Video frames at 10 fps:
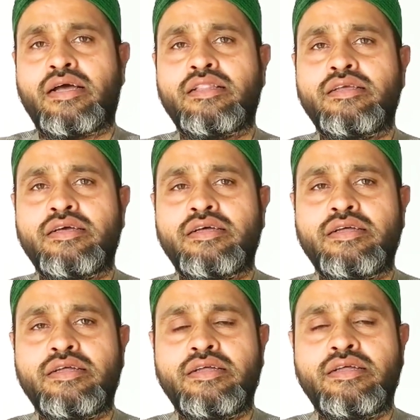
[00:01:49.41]
चाहती है
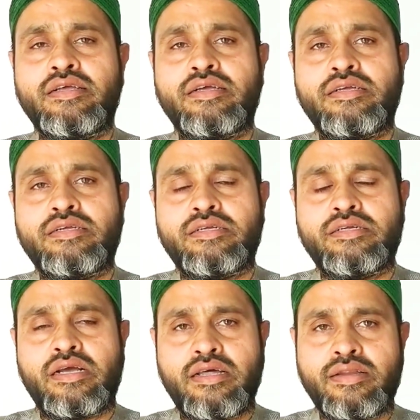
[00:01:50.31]
कि
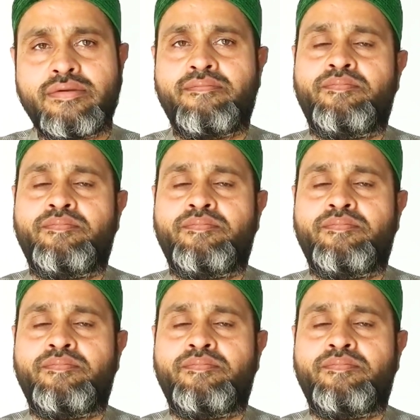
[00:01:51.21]
शहर